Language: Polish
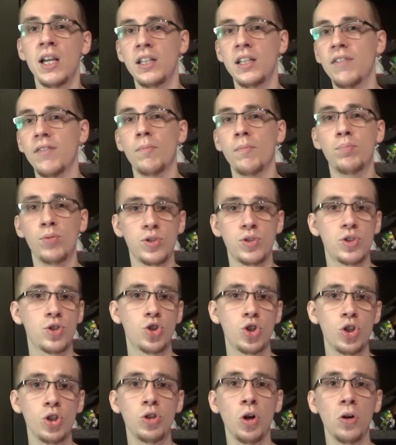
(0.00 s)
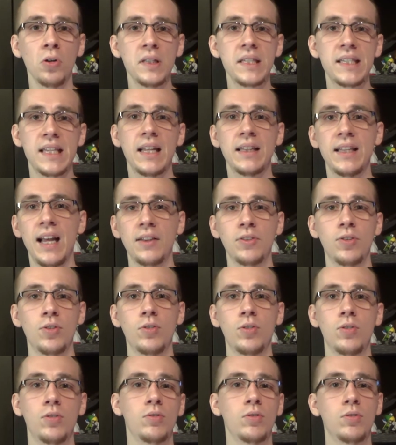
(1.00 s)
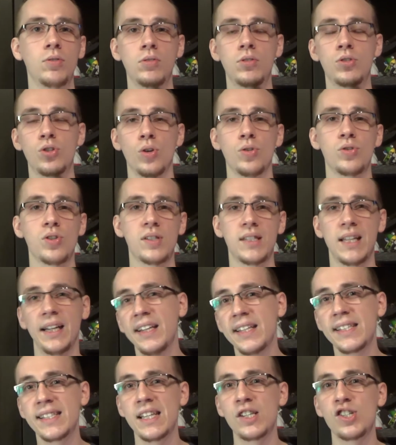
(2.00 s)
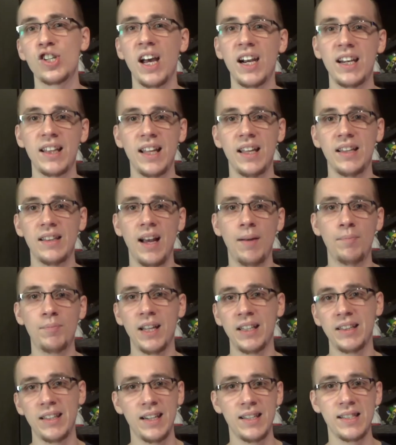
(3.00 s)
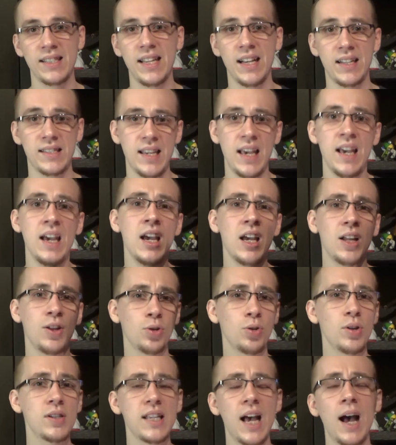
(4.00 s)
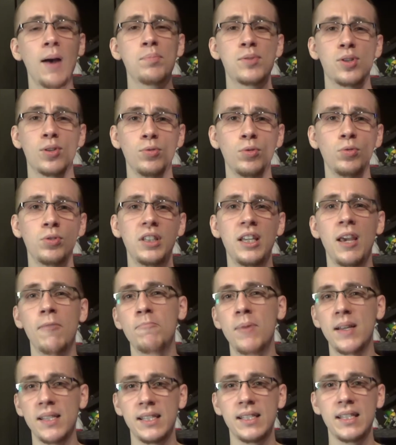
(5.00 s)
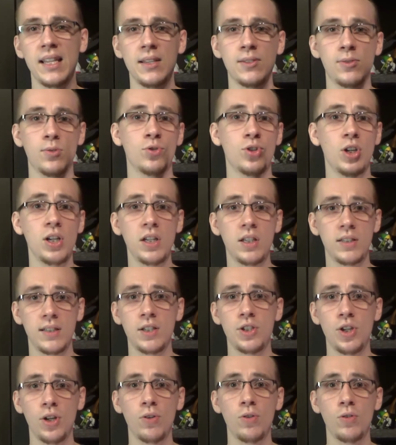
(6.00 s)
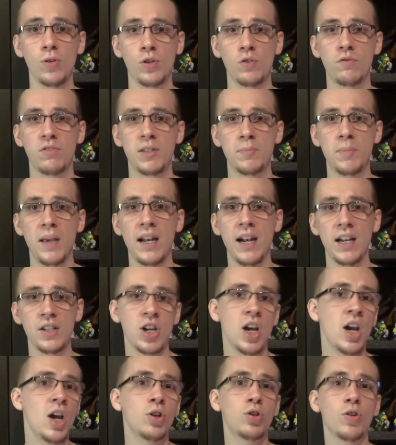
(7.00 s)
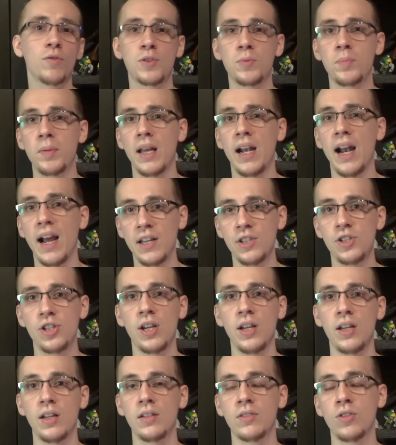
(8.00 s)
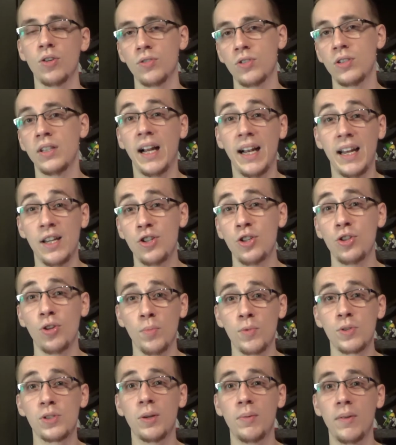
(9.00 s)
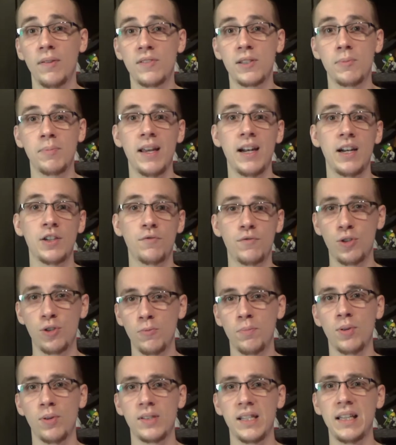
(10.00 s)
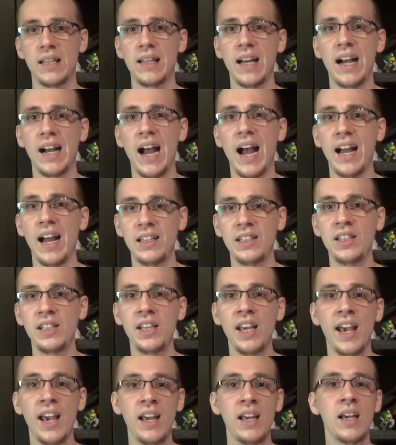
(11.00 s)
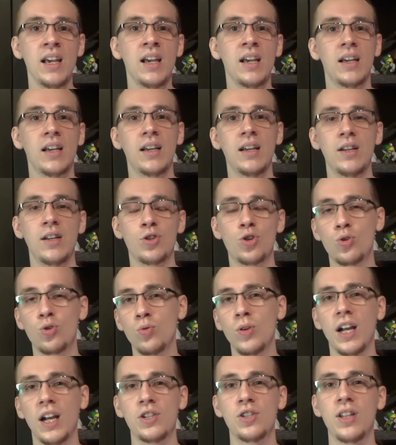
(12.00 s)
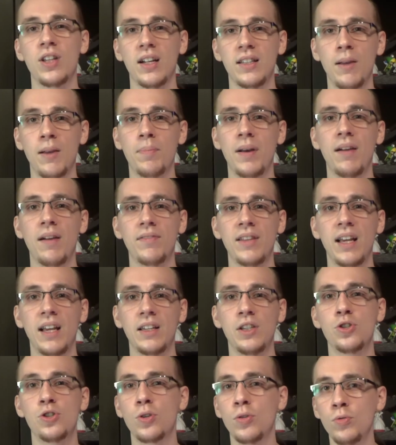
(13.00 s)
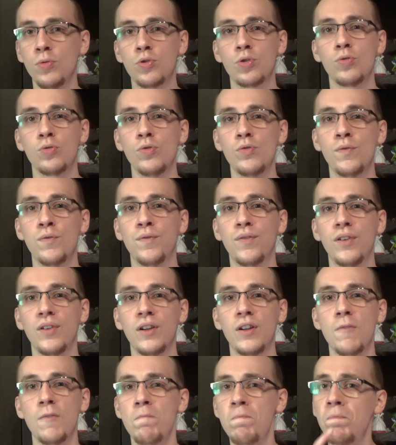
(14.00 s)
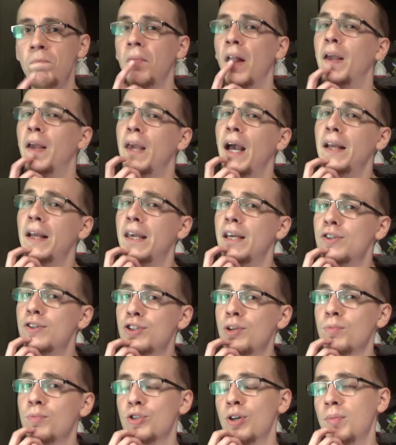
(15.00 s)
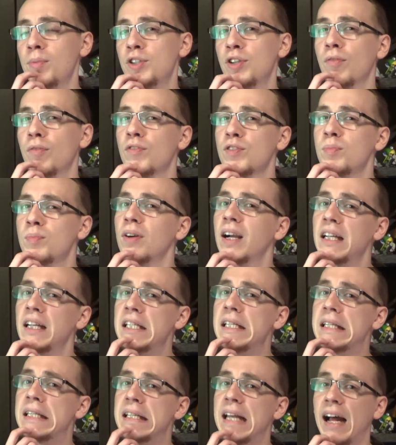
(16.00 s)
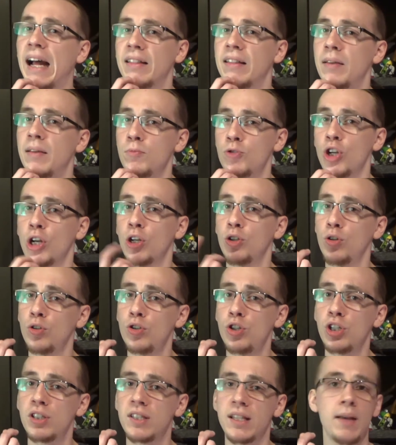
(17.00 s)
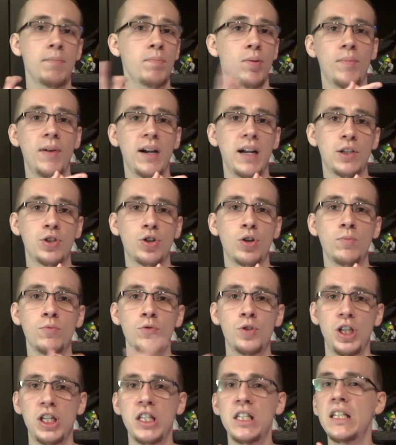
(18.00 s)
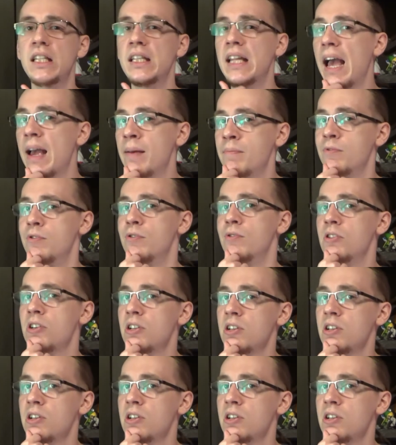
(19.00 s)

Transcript: nie wiem, plus 3 dolce na to, co zostanie zeżarte nam na transakcję. No to jest absolutnie bez sensu. Jeżeli chcecie kogoś wspierać, to wspierajcie, to należy tą osobę wspierać 100%, a nie e, szukać tak naprawdę jakichś kruczków, e, hmm, jak jeszcze możemy się wzbogacić na tym, że ktoś chce pomagać komuś innemu.